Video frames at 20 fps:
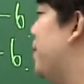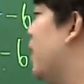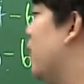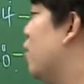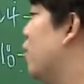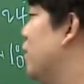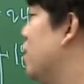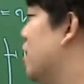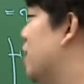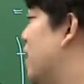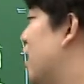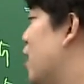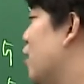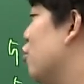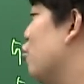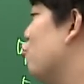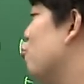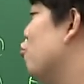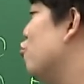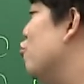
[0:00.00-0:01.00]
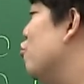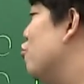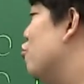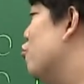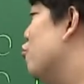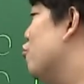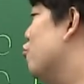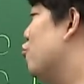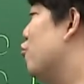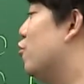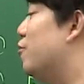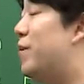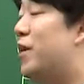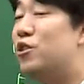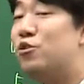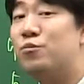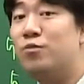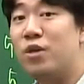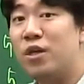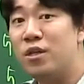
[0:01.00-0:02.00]
뺄 거는 그냥 666을
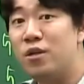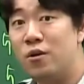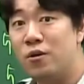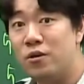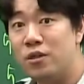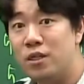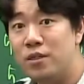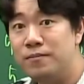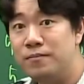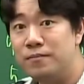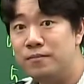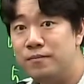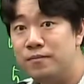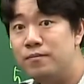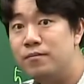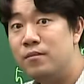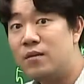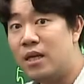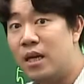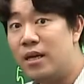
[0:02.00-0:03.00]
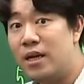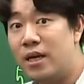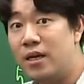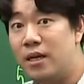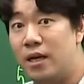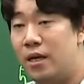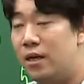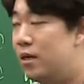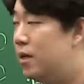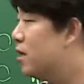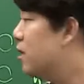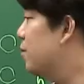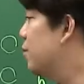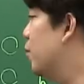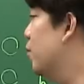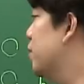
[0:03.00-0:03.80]
빼주면 되는 거거든? 다이아니 그럼